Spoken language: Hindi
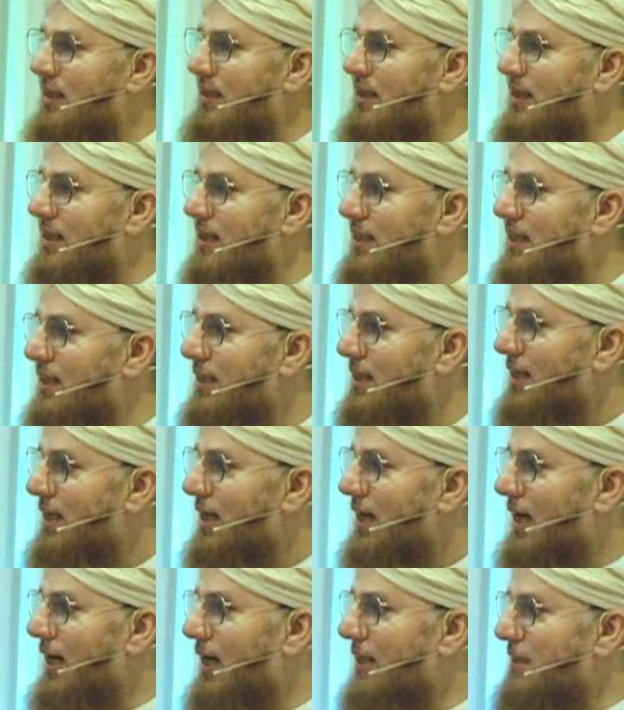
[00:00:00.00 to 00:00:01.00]
कि
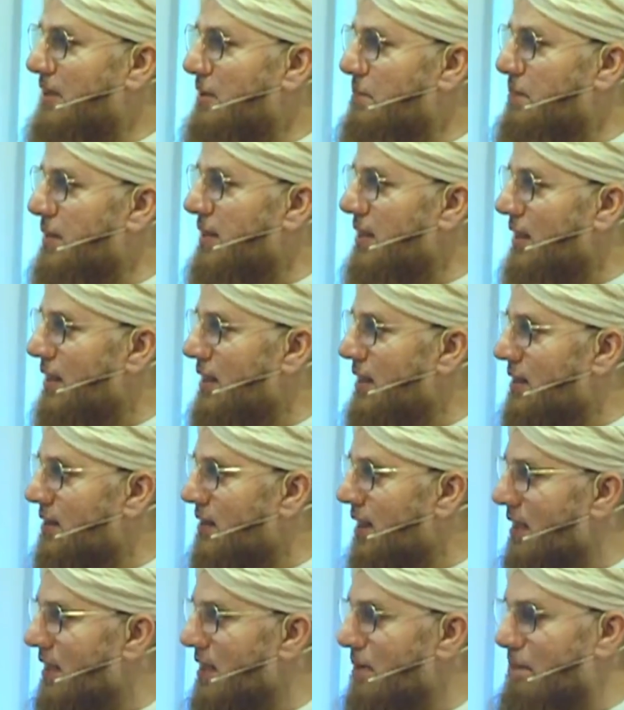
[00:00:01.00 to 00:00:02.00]
अली बिन
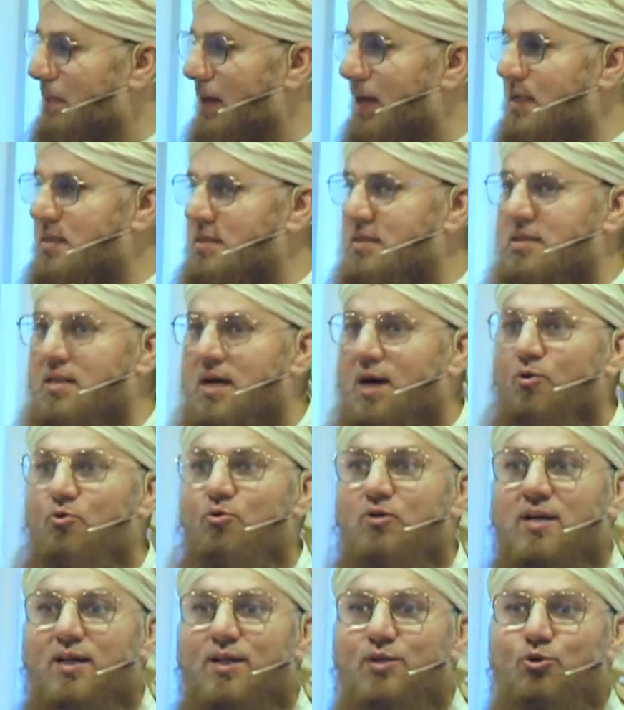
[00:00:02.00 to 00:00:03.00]
ईसा के पास
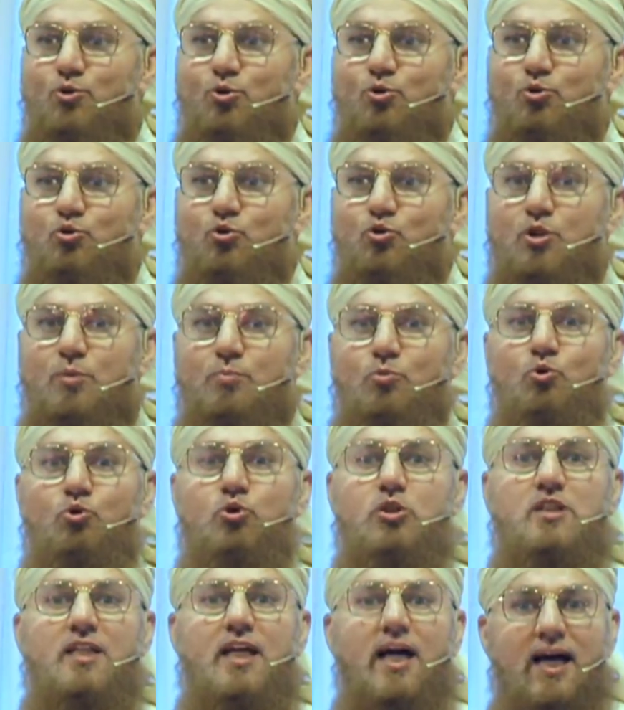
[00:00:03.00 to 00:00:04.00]
जाऊंगा तो
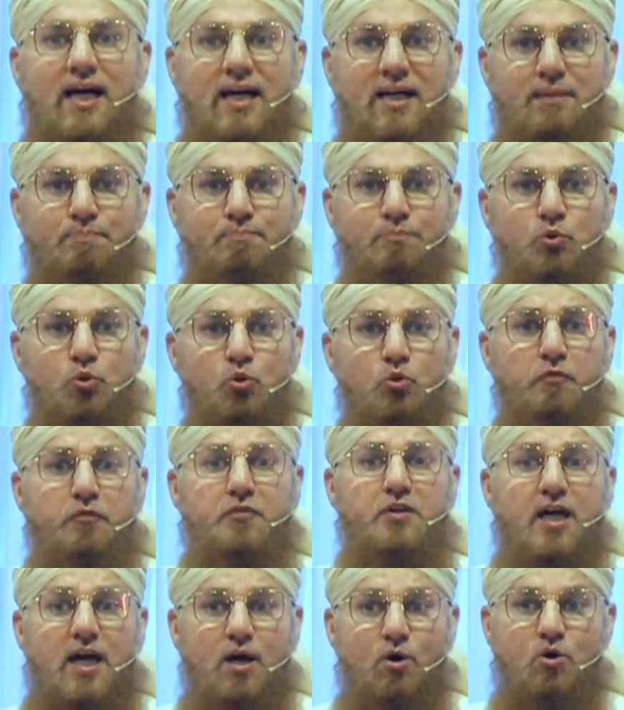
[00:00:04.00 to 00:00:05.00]
सबूत क्या है प्रूफ
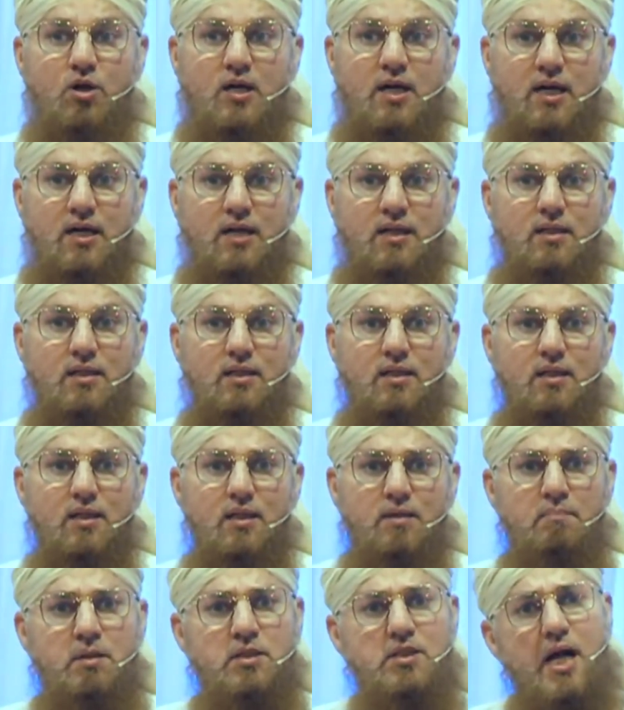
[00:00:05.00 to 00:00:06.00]
क्या होगा
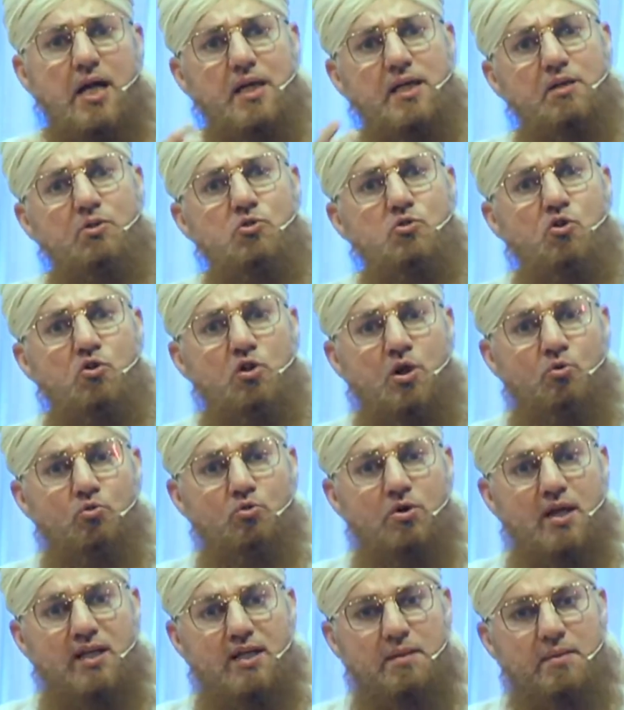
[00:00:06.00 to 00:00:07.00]
मैं जाकर उसको
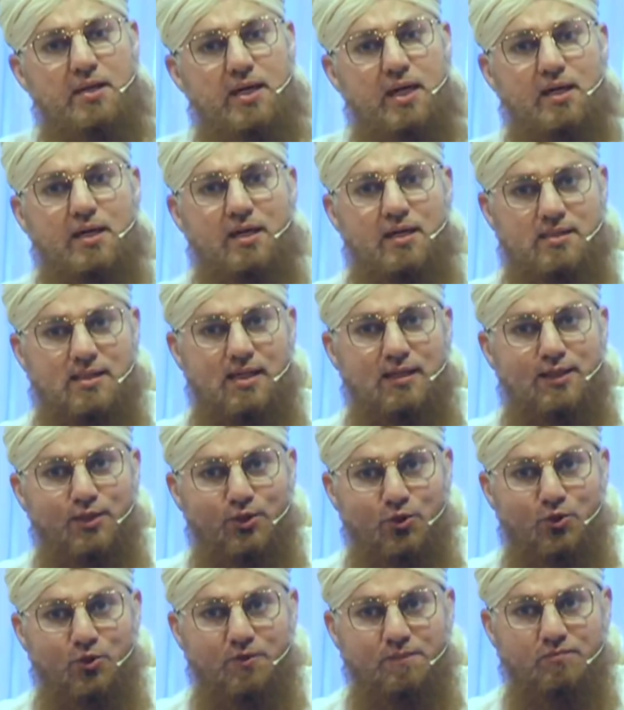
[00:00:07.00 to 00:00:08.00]
कहूंगा कि मेरा कर्जा दे
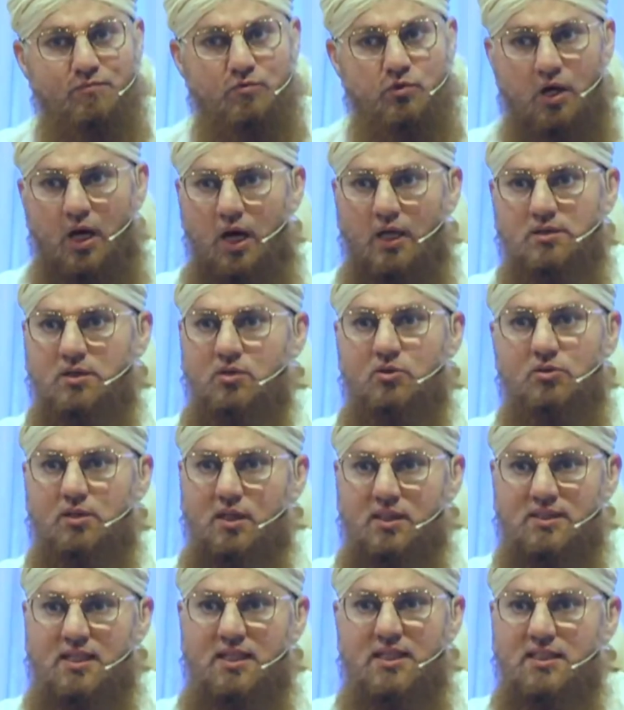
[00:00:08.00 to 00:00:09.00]
दो तो ऐसे तो
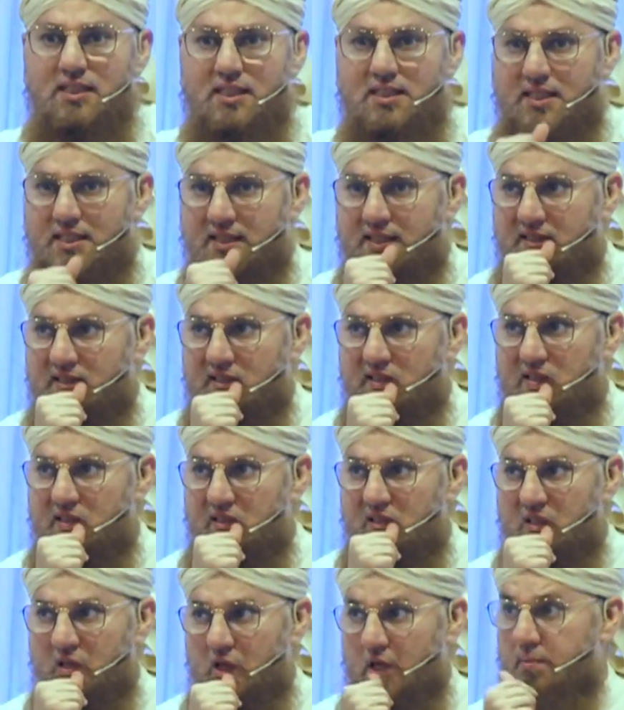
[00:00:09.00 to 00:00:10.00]
कर्जा नहीं दे देना
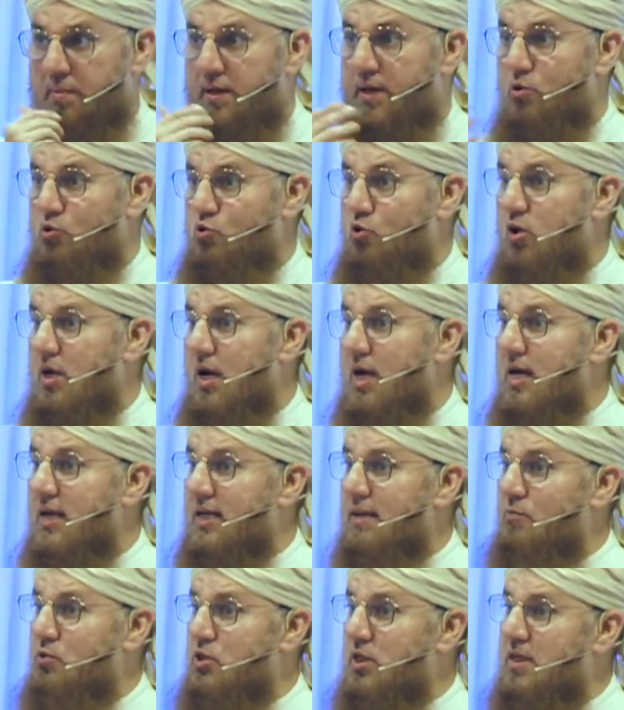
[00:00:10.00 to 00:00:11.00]
और मैंने उसको कहा
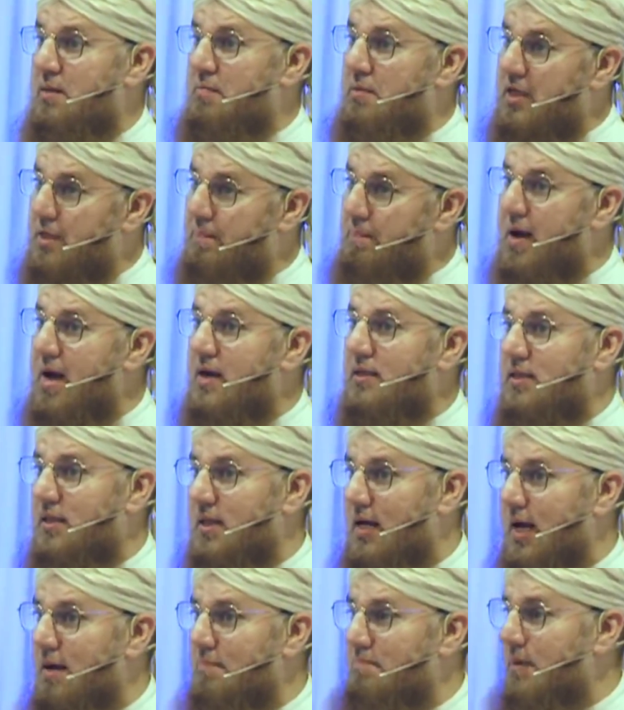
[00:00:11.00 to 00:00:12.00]
कि मुझे नबी पाक ने
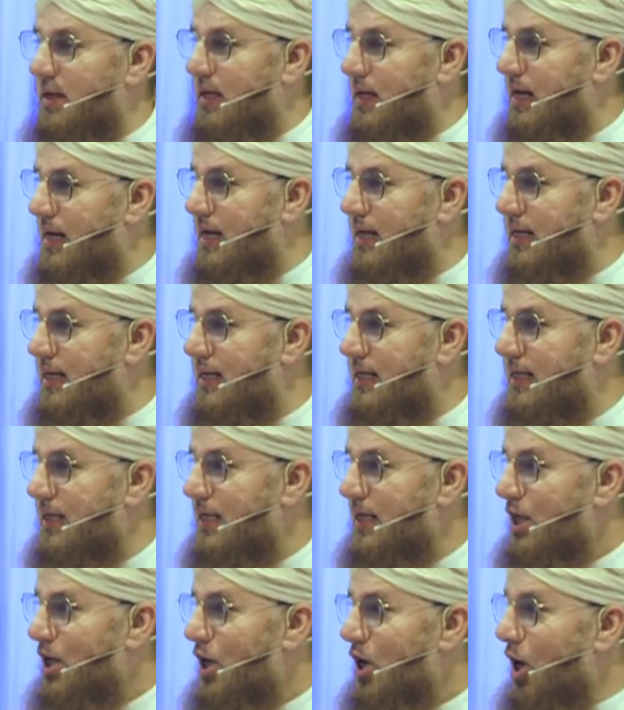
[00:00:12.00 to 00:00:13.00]
ख्वाब में कहा है
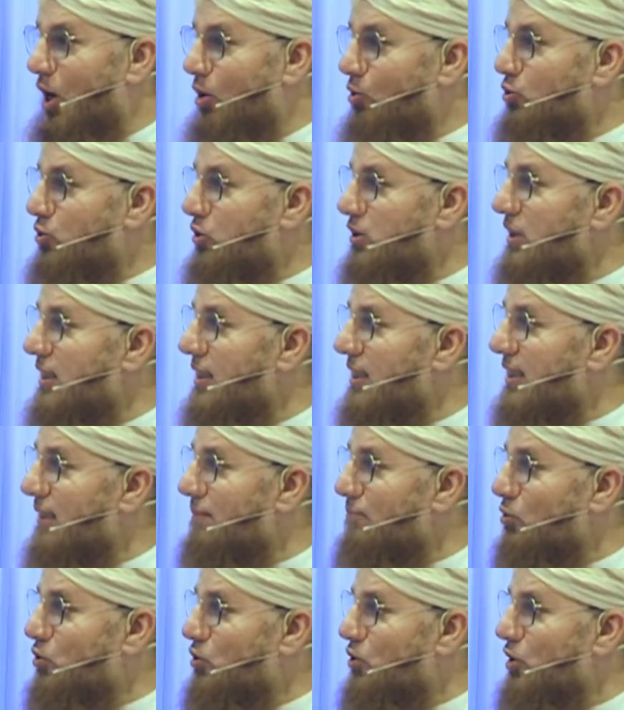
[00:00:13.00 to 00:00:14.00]
और उसने
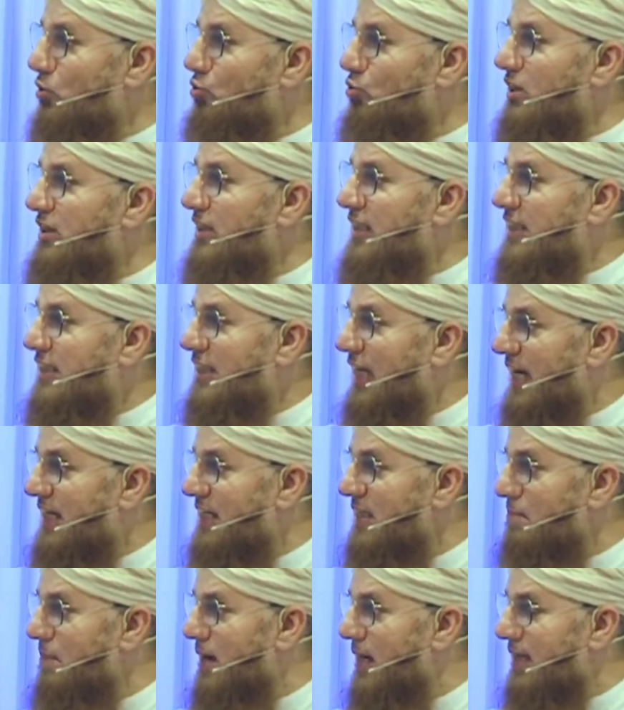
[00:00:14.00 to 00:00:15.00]
अगर मुझसे कोई
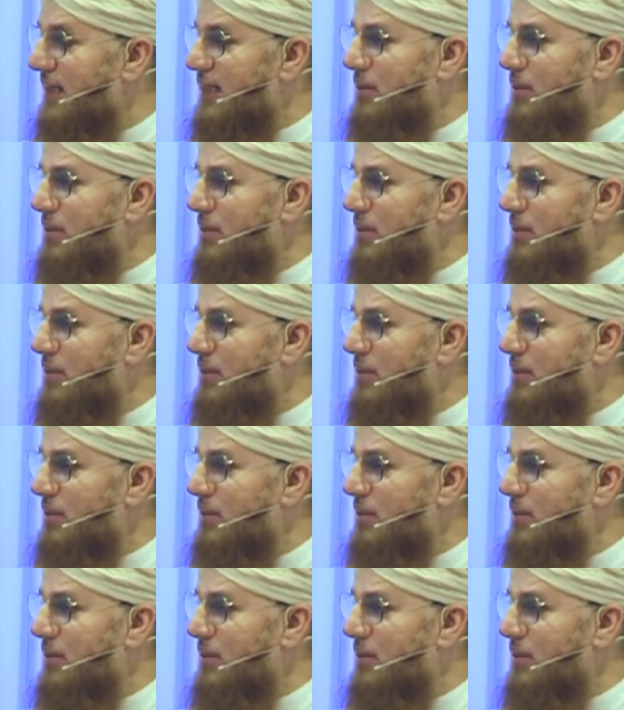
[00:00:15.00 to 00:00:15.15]
निशानी मांगी